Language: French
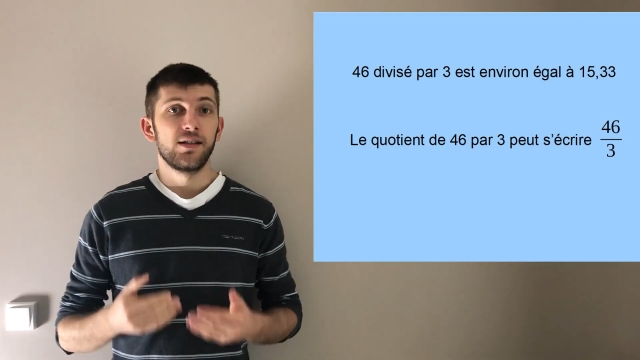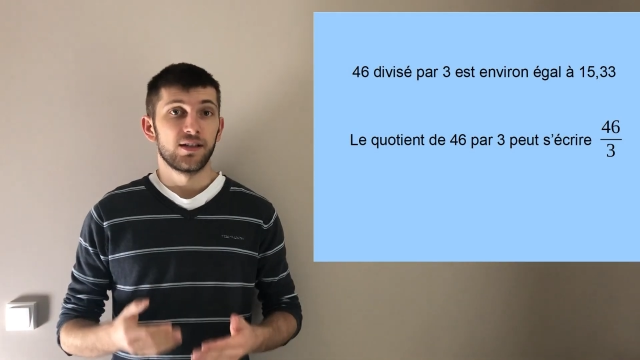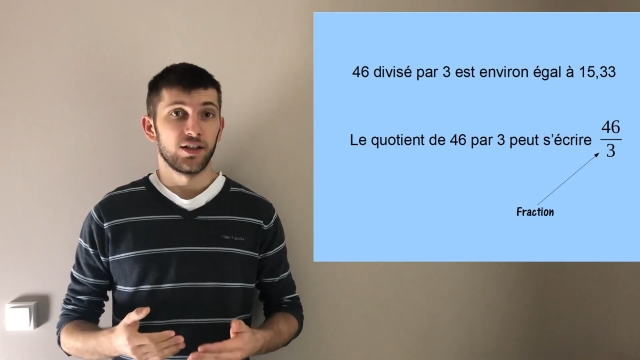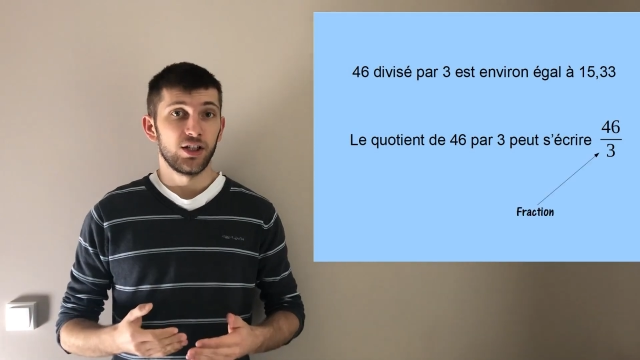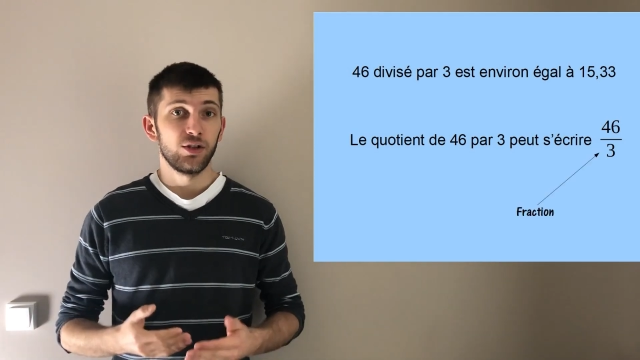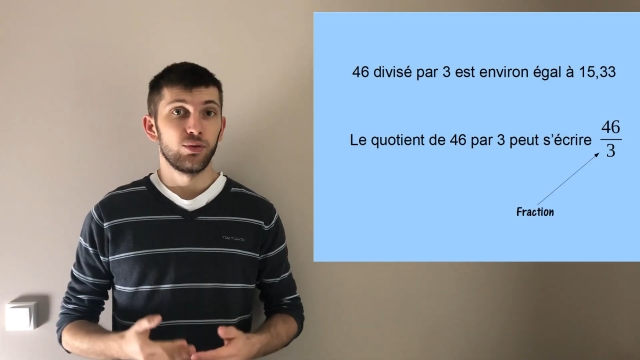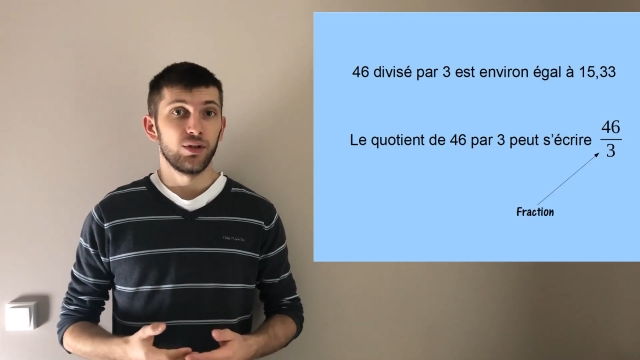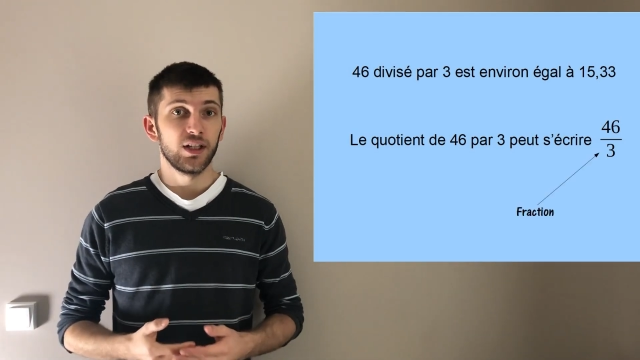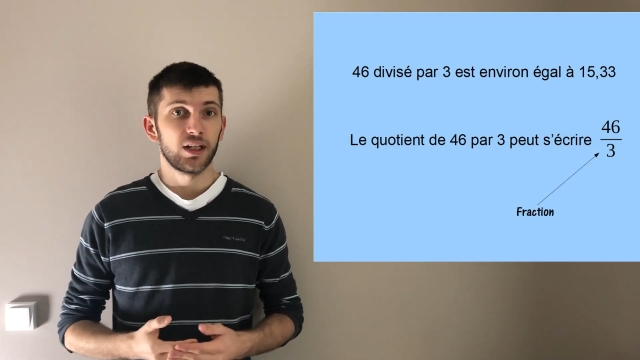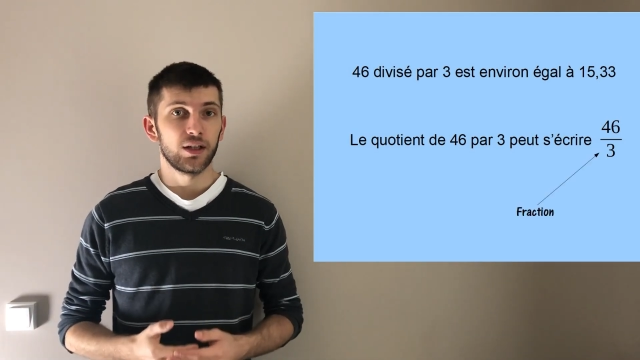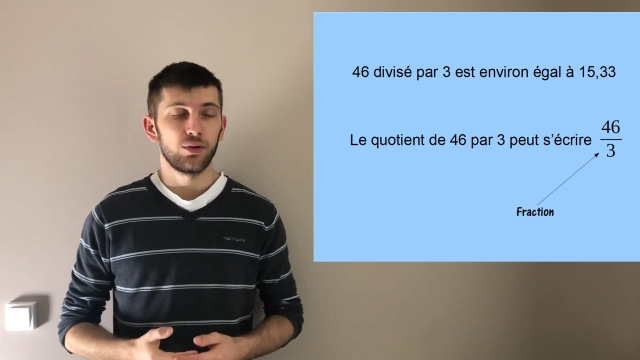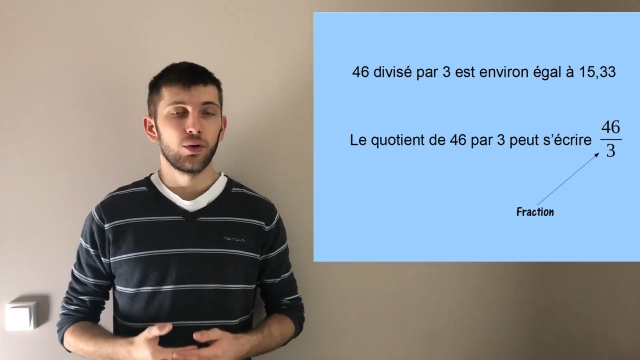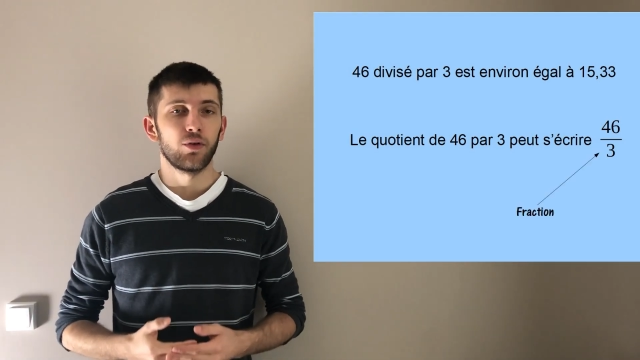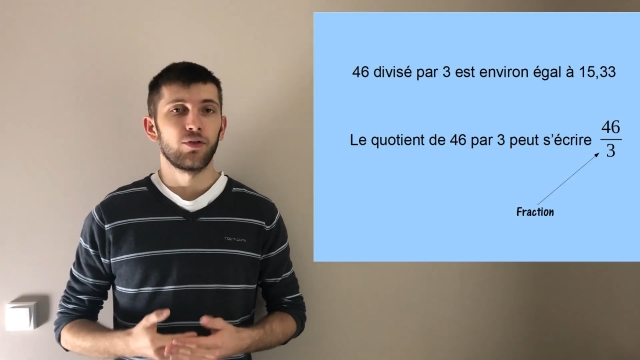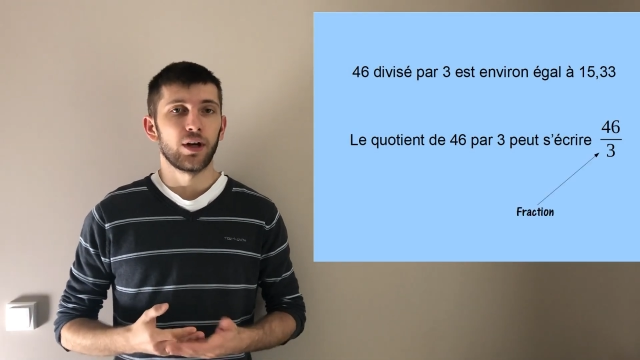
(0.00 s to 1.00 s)
s'agit d'une
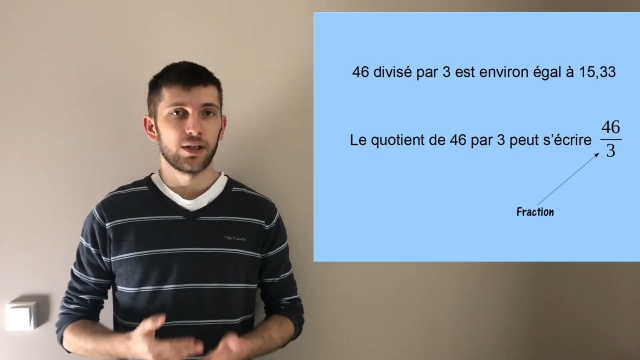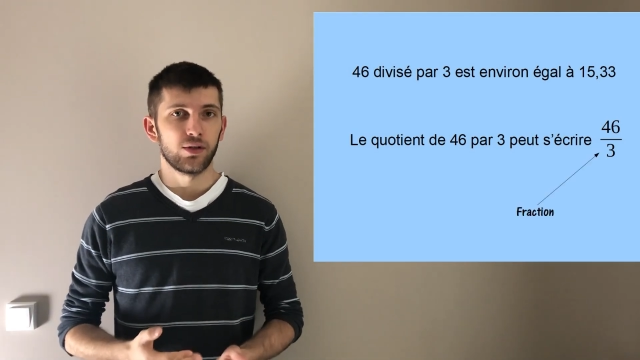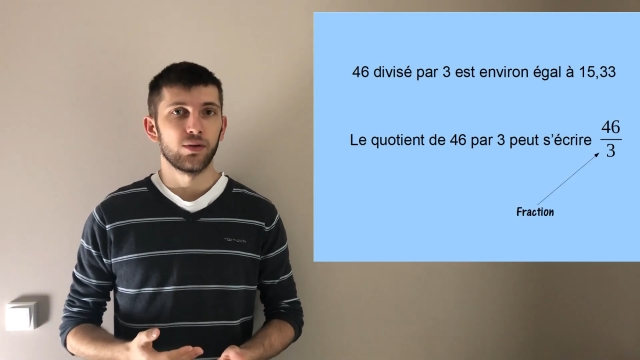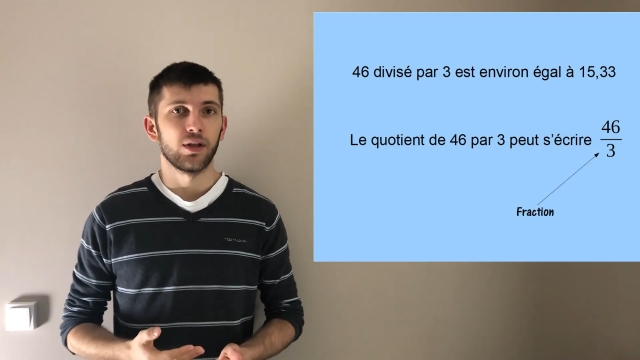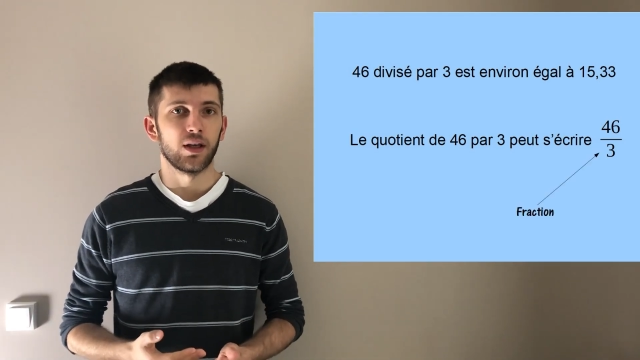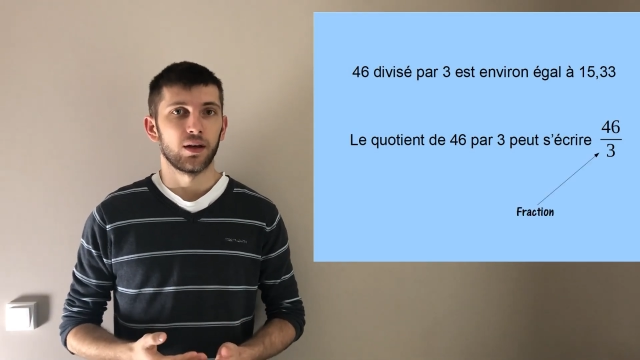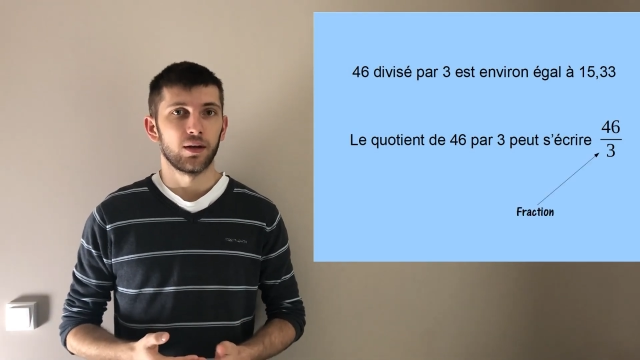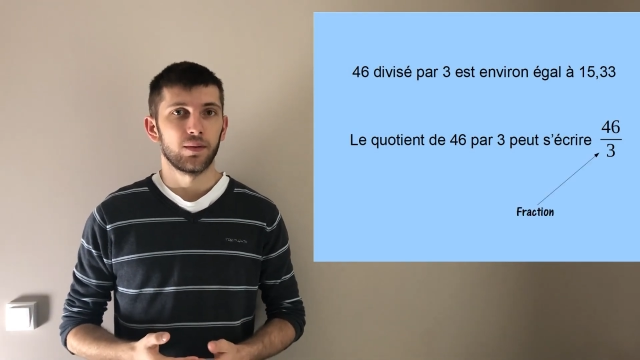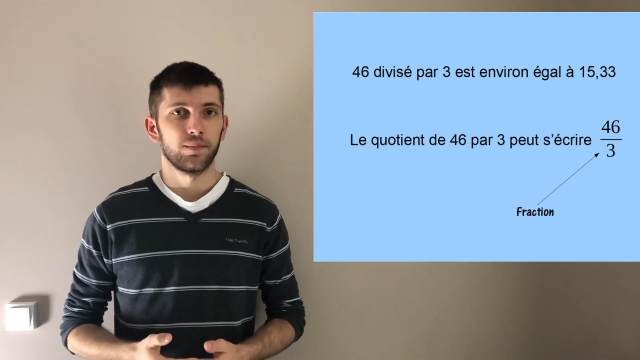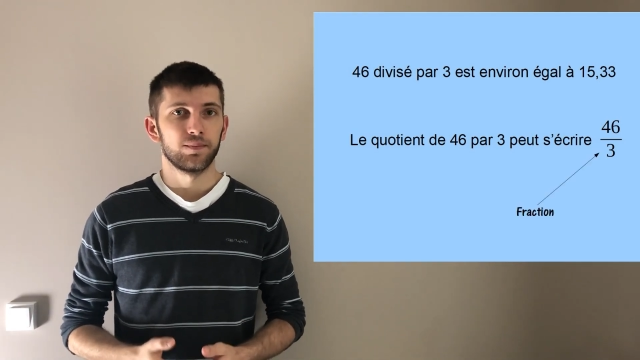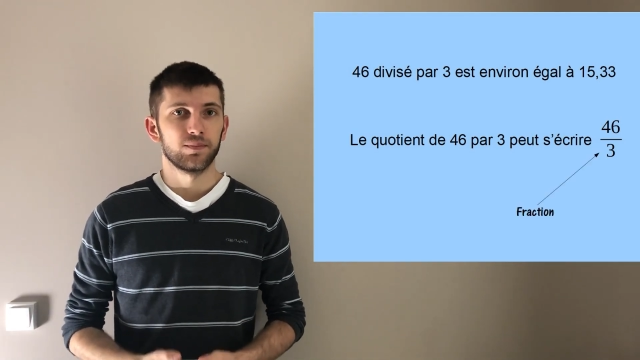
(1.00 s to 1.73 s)
écriture fractionnaire.